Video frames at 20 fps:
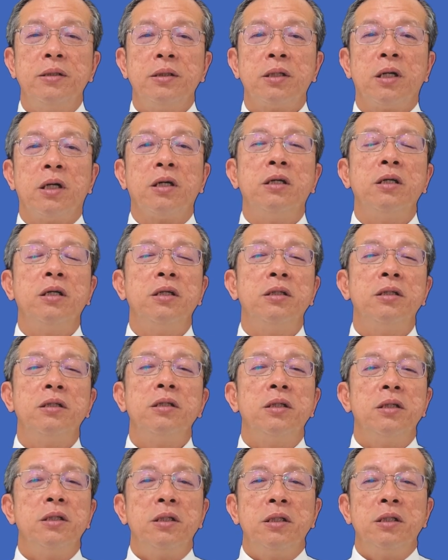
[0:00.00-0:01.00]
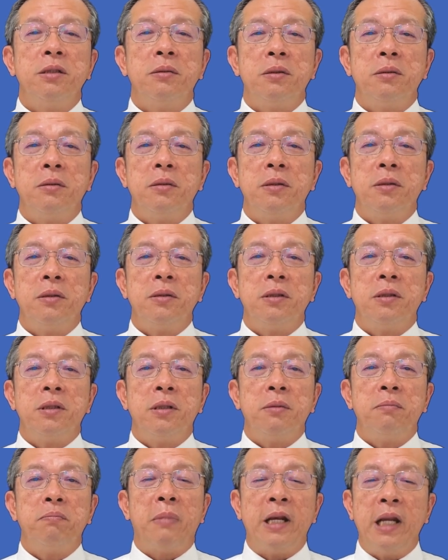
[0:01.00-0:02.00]
ก็คือ
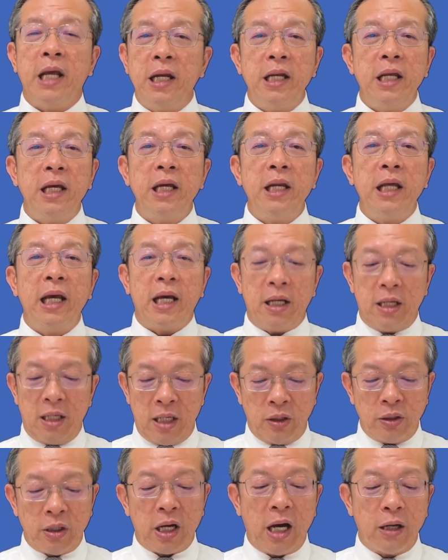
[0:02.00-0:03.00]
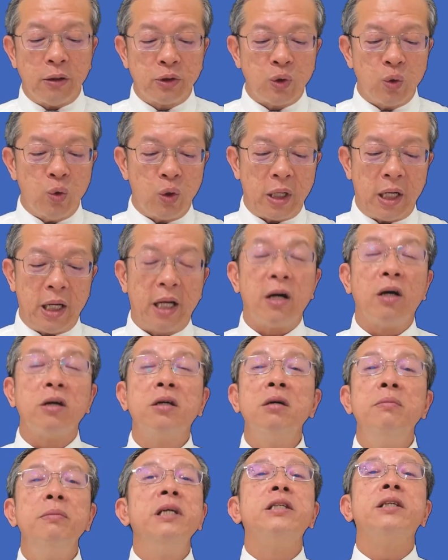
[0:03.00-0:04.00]
ประเด็นนี้เนี่ยเราจะเข้าสู่กันนะก็
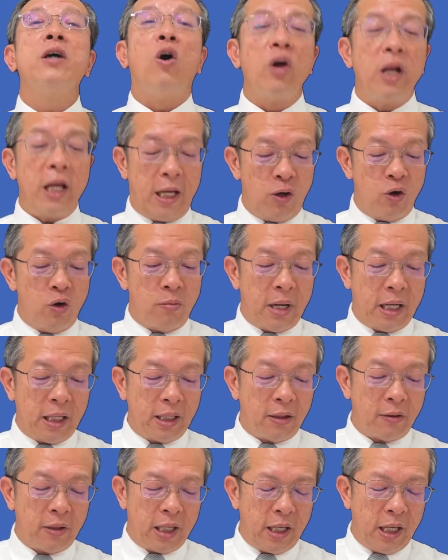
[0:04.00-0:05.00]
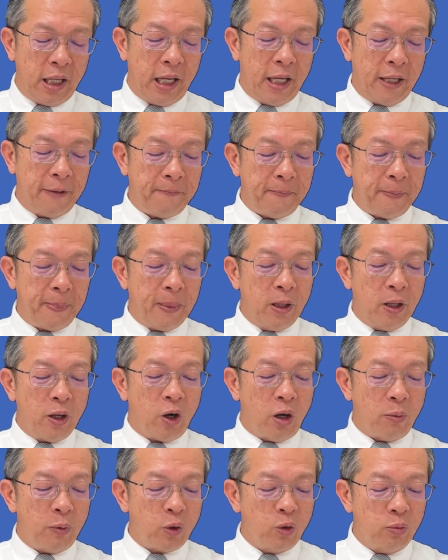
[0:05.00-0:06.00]
คือมีสองเลขโรมันเท่านั้นเอง ข
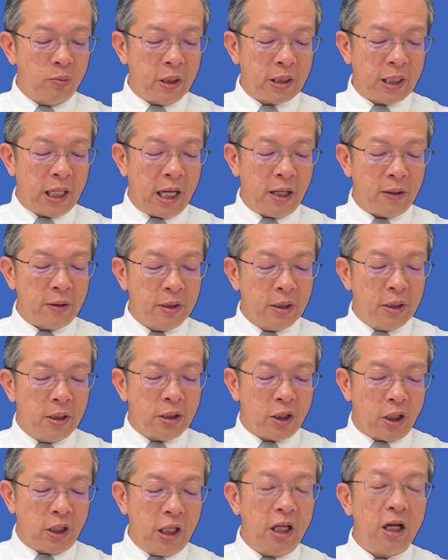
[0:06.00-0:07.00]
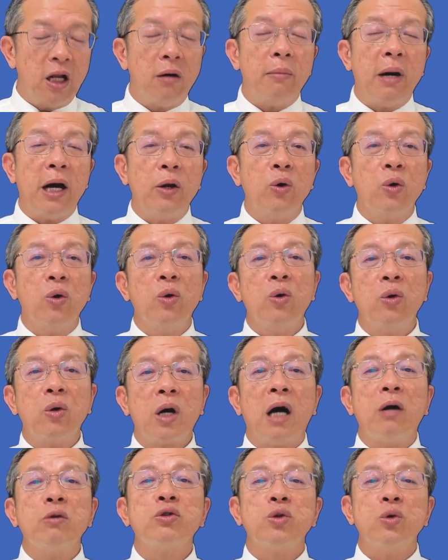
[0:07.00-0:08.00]
อบพระคุณพระเจ้า ตอนนี้เรามาดู
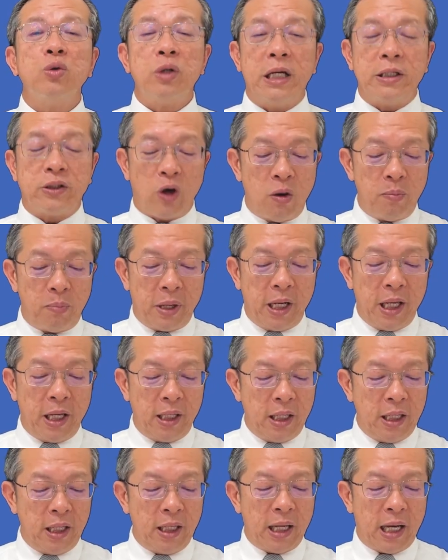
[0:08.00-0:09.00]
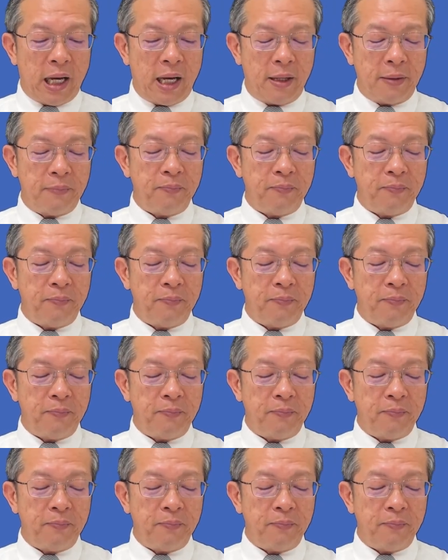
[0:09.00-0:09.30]
เข้าสู่ในสองประเด็นนี้นะ